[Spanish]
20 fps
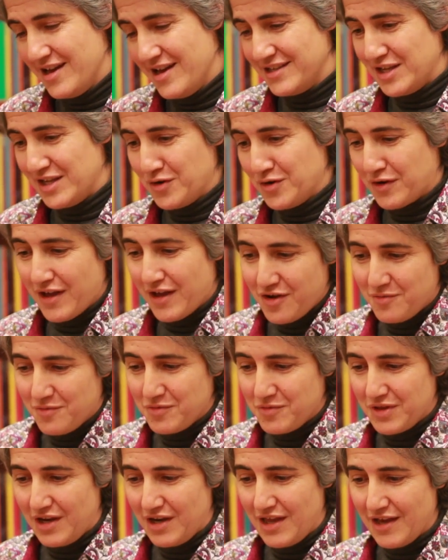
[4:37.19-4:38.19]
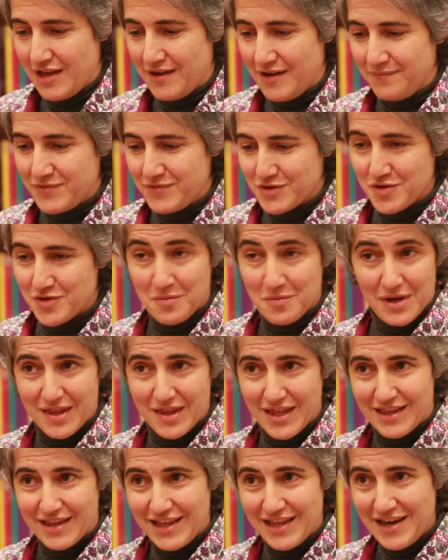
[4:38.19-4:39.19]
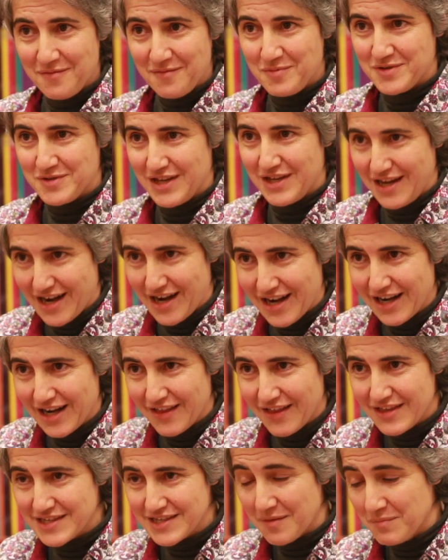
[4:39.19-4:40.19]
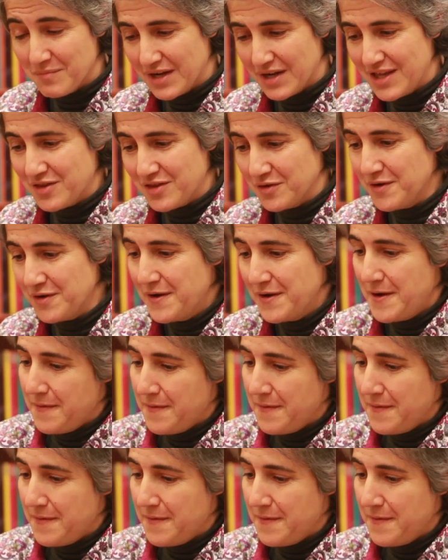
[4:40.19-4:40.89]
sino que, como diría, yo soy benedictina, pues en la regla de San Benito,